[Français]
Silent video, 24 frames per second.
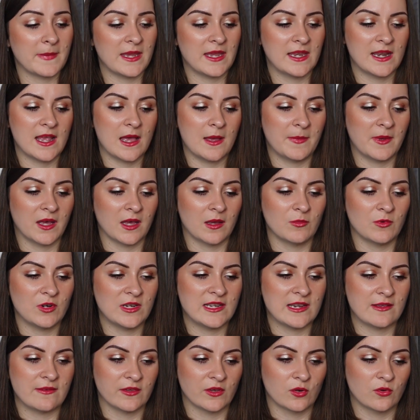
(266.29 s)
mais là, apparemment,
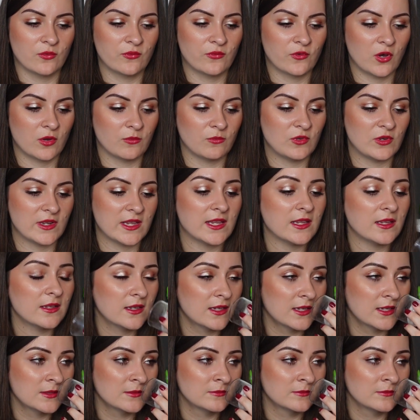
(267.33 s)
il l'avait reformulée.